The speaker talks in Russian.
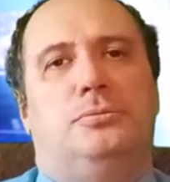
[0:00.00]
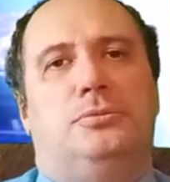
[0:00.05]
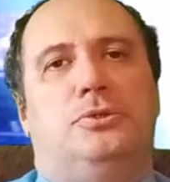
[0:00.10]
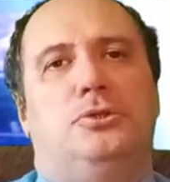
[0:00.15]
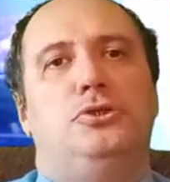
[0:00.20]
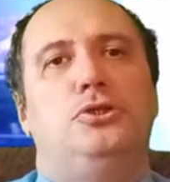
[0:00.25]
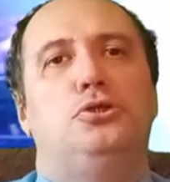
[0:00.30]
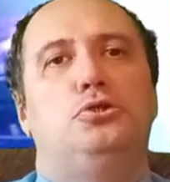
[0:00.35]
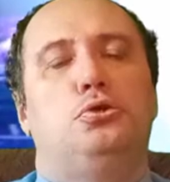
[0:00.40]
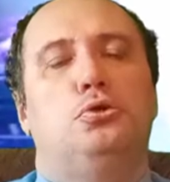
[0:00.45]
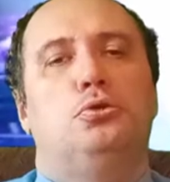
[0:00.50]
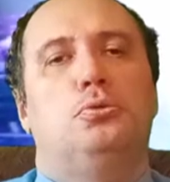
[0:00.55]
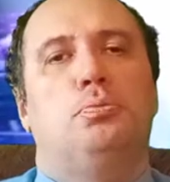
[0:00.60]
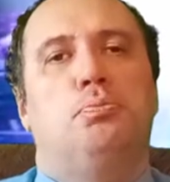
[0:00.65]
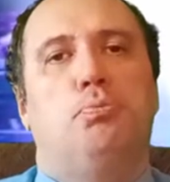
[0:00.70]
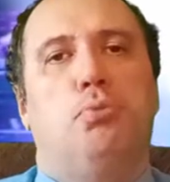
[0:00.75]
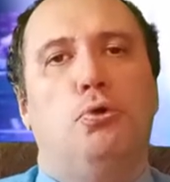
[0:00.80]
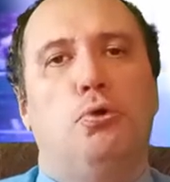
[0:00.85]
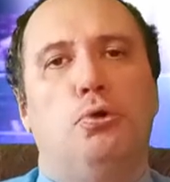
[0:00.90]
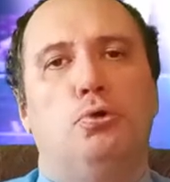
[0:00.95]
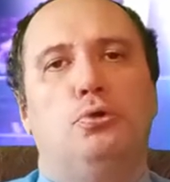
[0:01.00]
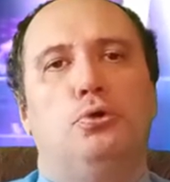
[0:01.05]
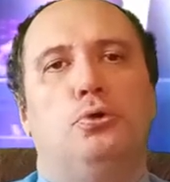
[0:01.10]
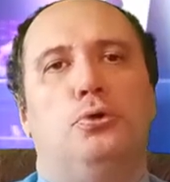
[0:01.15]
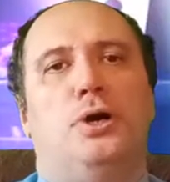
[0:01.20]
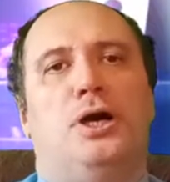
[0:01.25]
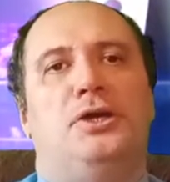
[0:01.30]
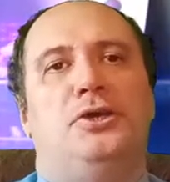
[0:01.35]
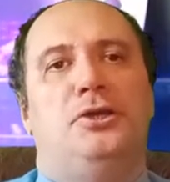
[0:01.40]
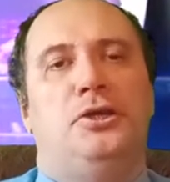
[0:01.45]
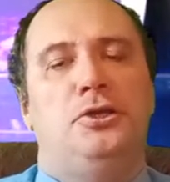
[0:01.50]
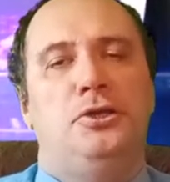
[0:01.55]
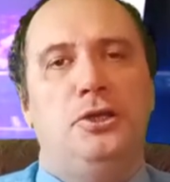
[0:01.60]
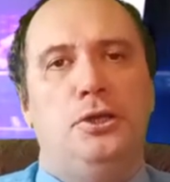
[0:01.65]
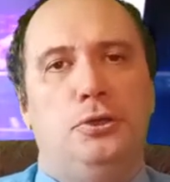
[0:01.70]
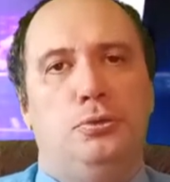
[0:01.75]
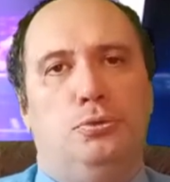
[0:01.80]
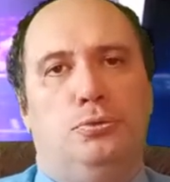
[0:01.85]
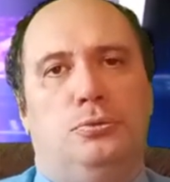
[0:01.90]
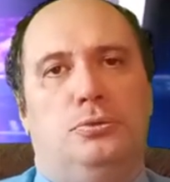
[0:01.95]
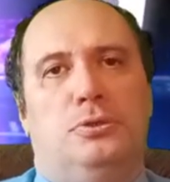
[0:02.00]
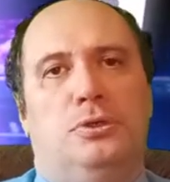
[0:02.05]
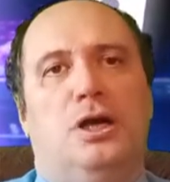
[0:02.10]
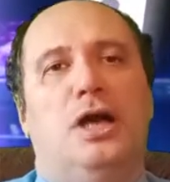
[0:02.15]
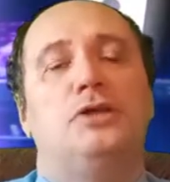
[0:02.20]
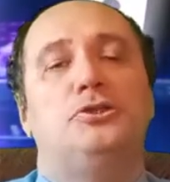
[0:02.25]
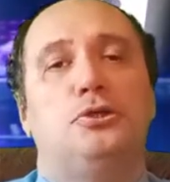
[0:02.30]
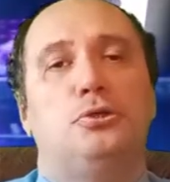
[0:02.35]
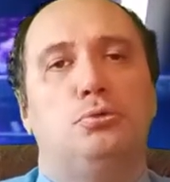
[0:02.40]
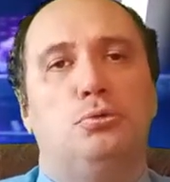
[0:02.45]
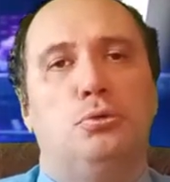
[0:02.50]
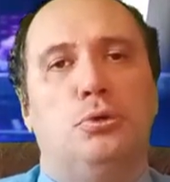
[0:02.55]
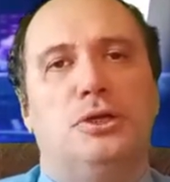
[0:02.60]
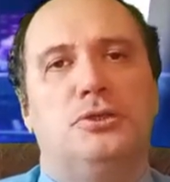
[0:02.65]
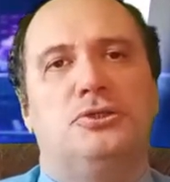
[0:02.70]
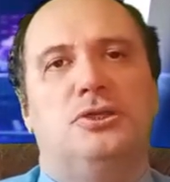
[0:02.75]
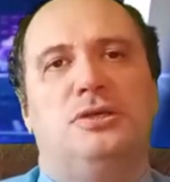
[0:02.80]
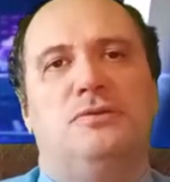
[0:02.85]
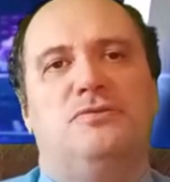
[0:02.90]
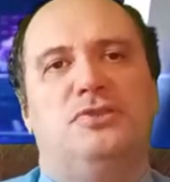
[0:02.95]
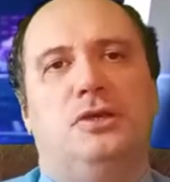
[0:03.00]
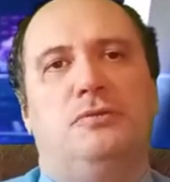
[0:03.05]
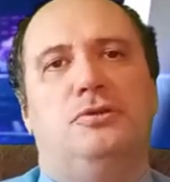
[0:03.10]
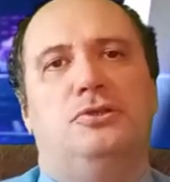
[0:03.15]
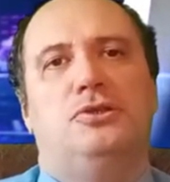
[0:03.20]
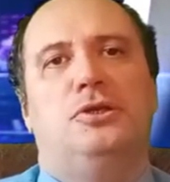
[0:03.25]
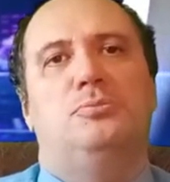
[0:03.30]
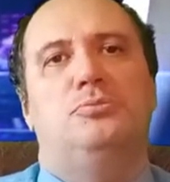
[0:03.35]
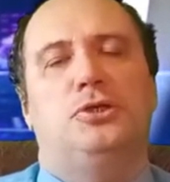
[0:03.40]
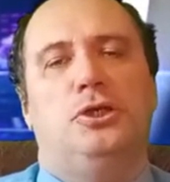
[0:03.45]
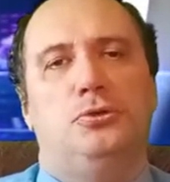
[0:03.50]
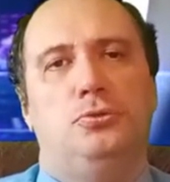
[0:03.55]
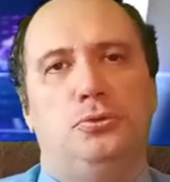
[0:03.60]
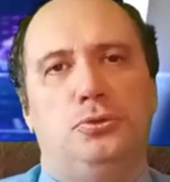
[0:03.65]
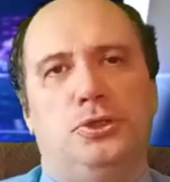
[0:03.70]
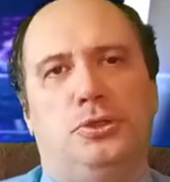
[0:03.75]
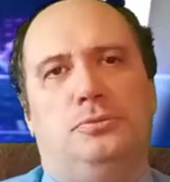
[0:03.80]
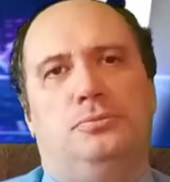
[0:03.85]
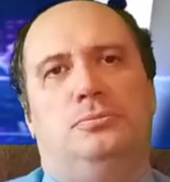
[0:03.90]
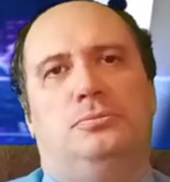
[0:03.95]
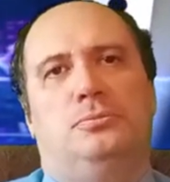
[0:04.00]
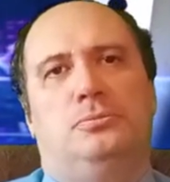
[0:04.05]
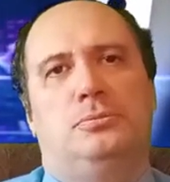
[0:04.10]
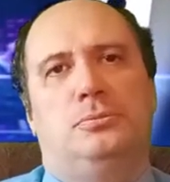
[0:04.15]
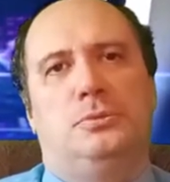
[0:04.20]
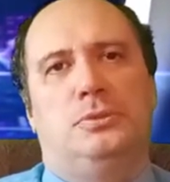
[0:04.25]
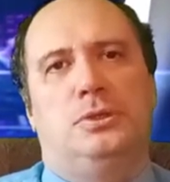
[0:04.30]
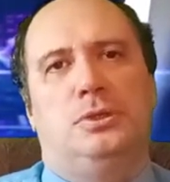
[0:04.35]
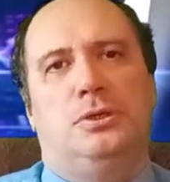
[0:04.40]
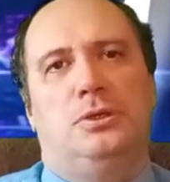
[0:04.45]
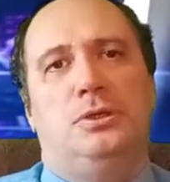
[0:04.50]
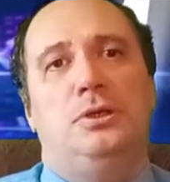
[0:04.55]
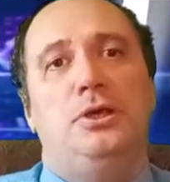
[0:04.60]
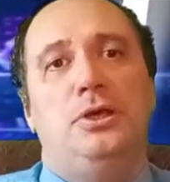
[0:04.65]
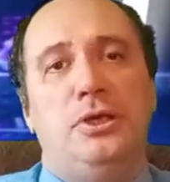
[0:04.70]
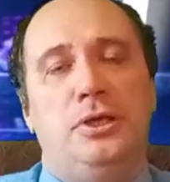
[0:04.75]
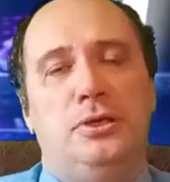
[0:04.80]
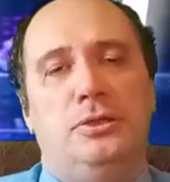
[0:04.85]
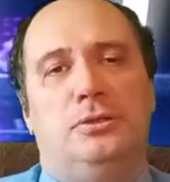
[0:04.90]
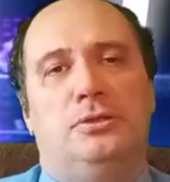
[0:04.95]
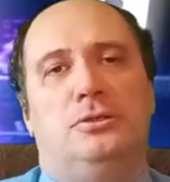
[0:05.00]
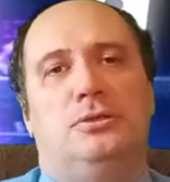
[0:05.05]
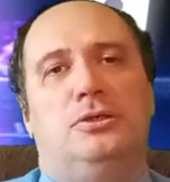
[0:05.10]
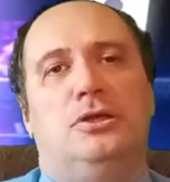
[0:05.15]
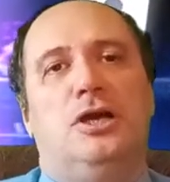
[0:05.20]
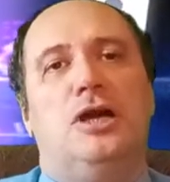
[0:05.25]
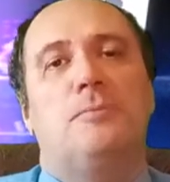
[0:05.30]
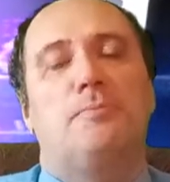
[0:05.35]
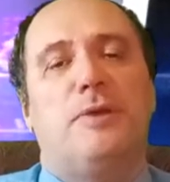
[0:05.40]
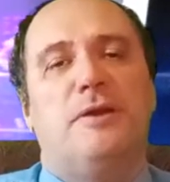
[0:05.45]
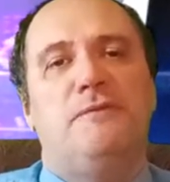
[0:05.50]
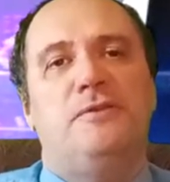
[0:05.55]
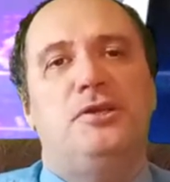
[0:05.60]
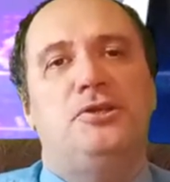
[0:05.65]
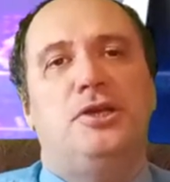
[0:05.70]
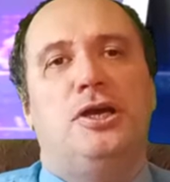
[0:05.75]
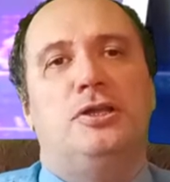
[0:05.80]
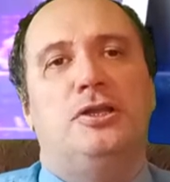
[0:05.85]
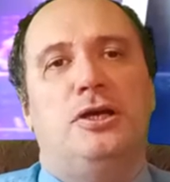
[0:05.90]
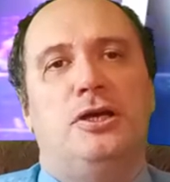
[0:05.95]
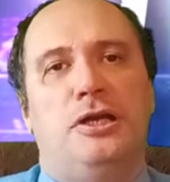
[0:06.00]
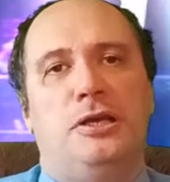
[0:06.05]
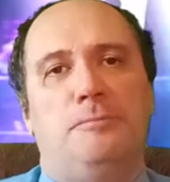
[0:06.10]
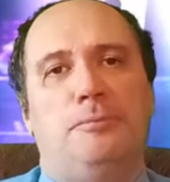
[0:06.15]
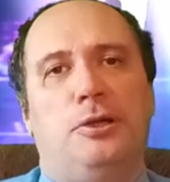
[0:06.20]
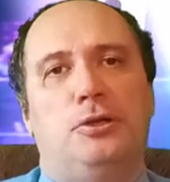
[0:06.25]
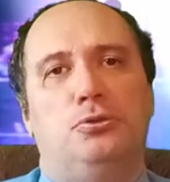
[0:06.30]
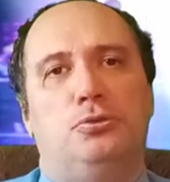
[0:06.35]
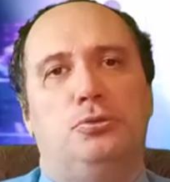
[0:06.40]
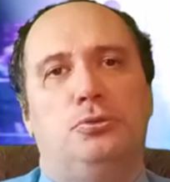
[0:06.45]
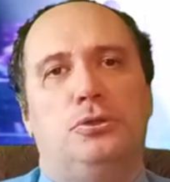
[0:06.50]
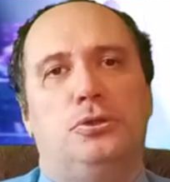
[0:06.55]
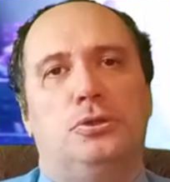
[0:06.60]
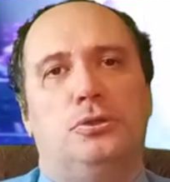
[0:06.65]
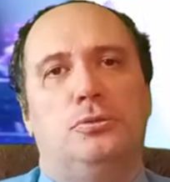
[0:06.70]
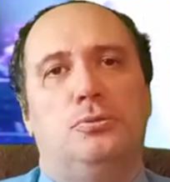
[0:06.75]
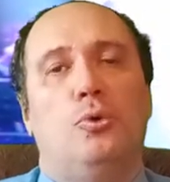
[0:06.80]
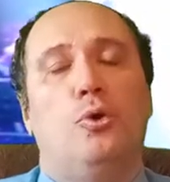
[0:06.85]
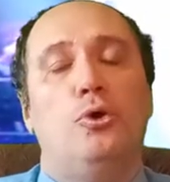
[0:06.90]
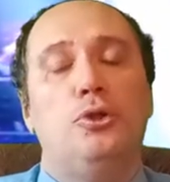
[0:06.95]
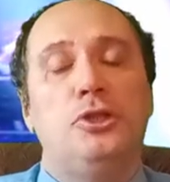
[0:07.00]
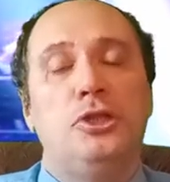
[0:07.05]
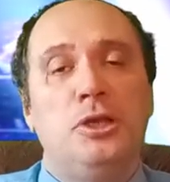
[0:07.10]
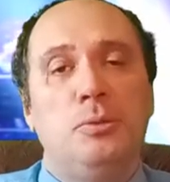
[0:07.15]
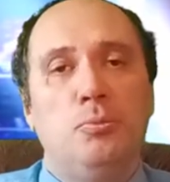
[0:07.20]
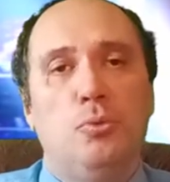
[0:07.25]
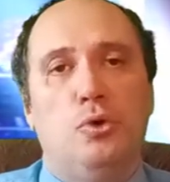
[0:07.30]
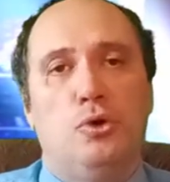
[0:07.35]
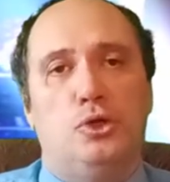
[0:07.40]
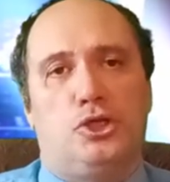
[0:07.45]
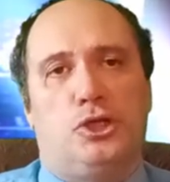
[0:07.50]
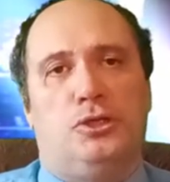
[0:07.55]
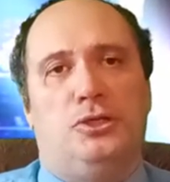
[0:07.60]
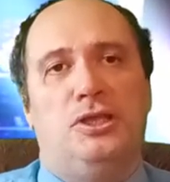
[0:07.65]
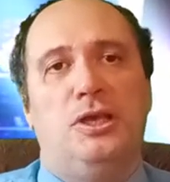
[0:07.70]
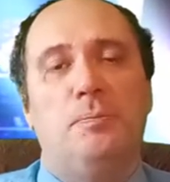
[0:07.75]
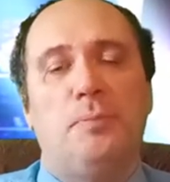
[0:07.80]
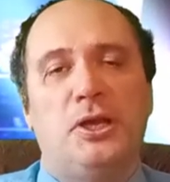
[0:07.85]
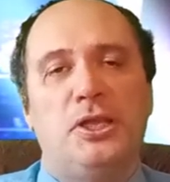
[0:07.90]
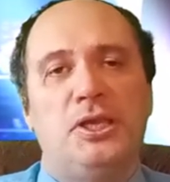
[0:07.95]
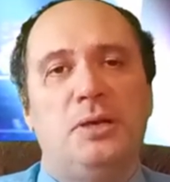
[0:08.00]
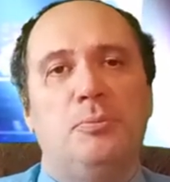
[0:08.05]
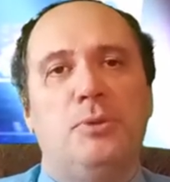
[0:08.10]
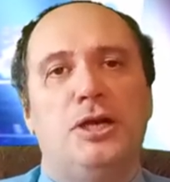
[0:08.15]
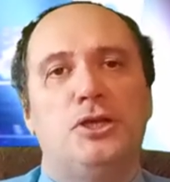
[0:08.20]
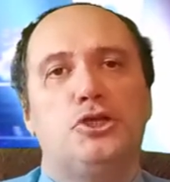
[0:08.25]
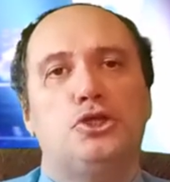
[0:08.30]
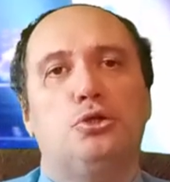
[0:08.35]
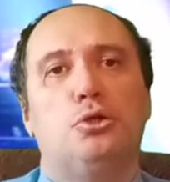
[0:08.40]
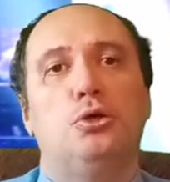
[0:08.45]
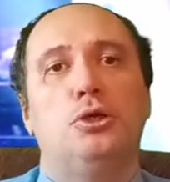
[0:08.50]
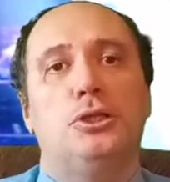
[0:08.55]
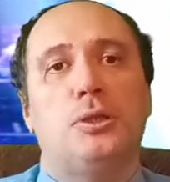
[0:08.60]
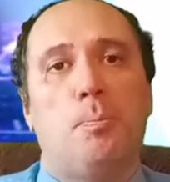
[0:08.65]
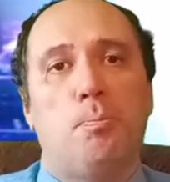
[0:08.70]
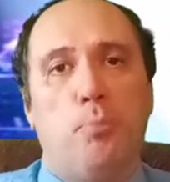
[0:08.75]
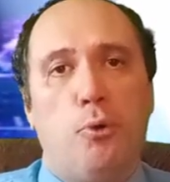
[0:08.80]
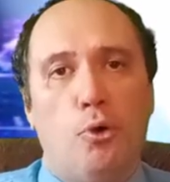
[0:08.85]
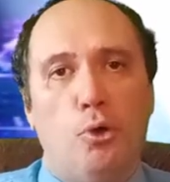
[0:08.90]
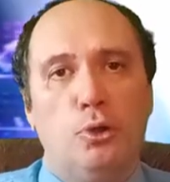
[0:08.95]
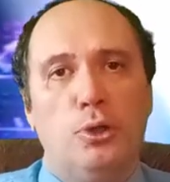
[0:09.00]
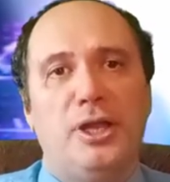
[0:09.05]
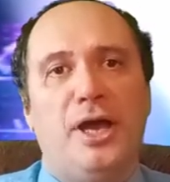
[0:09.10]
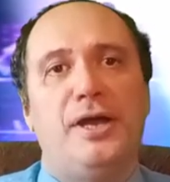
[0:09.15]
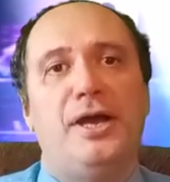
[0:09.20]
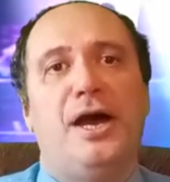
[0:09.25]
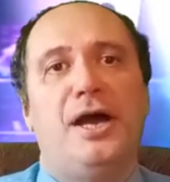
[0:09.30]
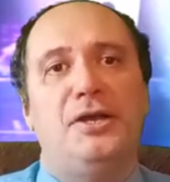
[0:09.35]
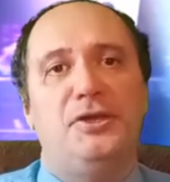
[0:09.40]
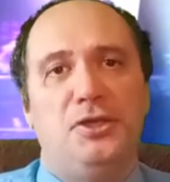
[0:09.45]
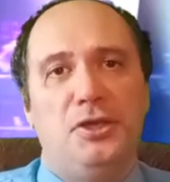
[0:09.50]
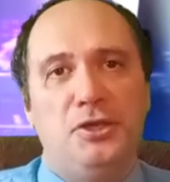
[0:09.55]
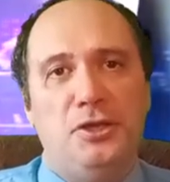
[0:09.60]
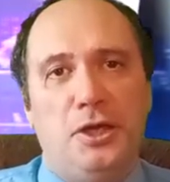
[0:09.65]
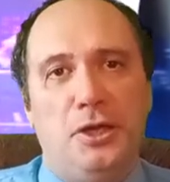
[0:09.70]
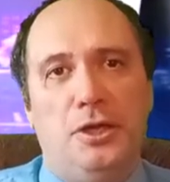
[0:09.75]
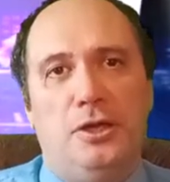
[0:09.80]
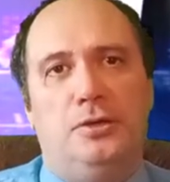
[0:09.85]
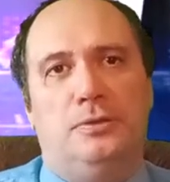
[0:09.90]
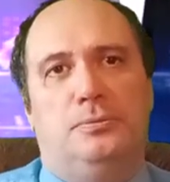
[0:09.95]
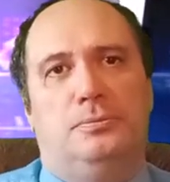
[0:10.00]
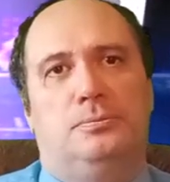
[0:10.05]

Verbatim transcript: несет полную ахинею о ситуации в Советском Союзе. И, как профессиональный политолог, он не может не понимать, что это полная ахинея.